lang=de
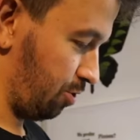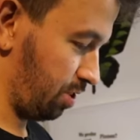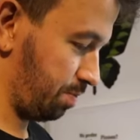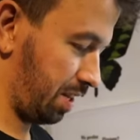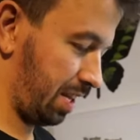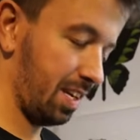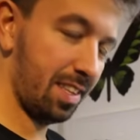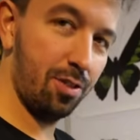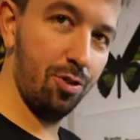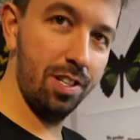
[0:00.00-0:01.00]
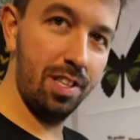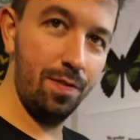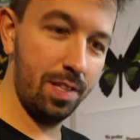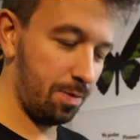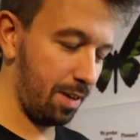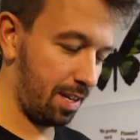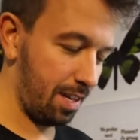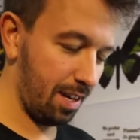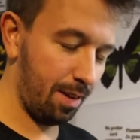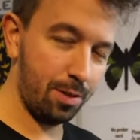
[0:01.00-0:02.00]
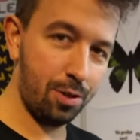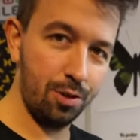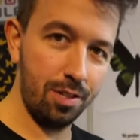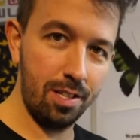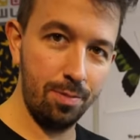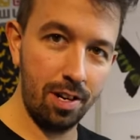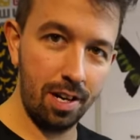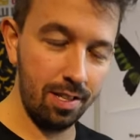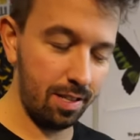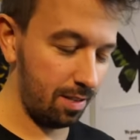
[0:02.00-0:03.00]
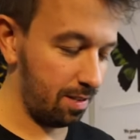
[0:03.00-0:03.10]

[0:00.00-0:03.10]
Und haben dann eher dekorative Zwecke, aber schaut euch die mal an.